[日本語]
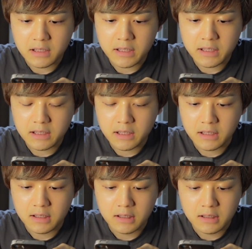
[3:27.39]
かいで
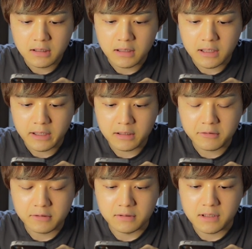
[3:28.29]
ね、あれが
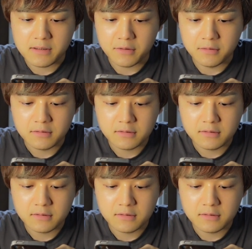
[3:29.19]
来るんですよ。